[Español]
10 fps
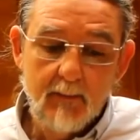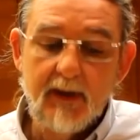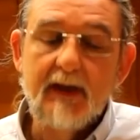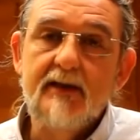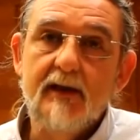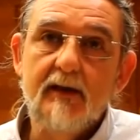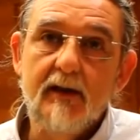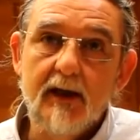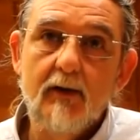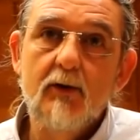para ser
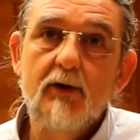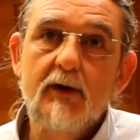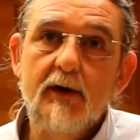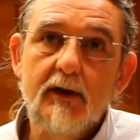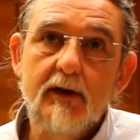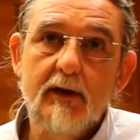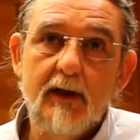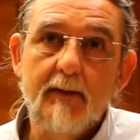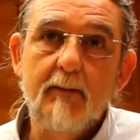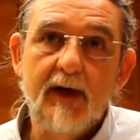tirado eh, de
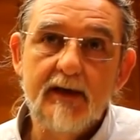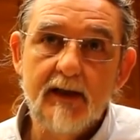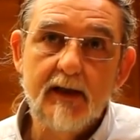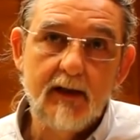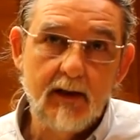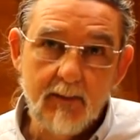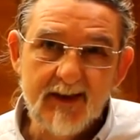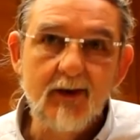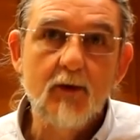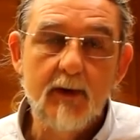la empresa en el
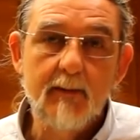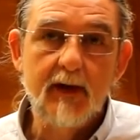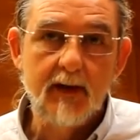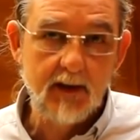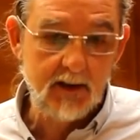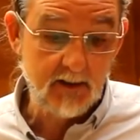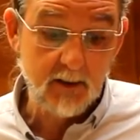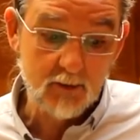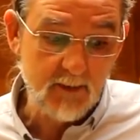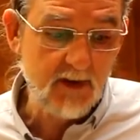mes de noviembre de, de
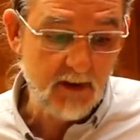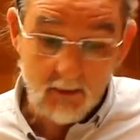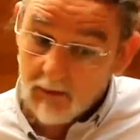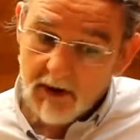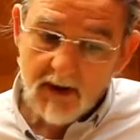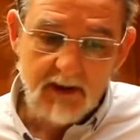2005.